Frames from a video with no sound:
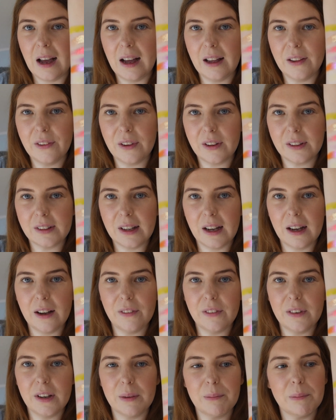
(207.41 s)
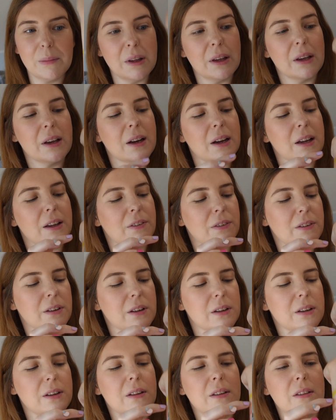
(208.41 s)
Also auch da wieder mega. Ich
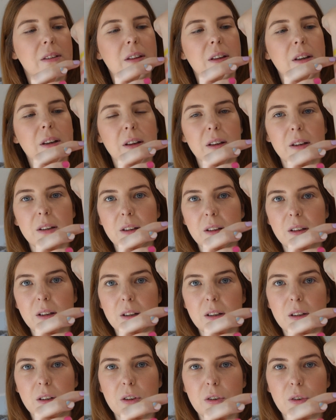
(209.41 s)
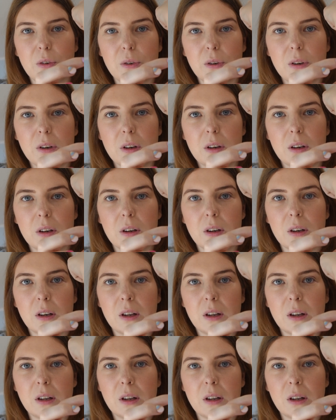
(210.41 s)
finde diesen hier richtig, richtig schön.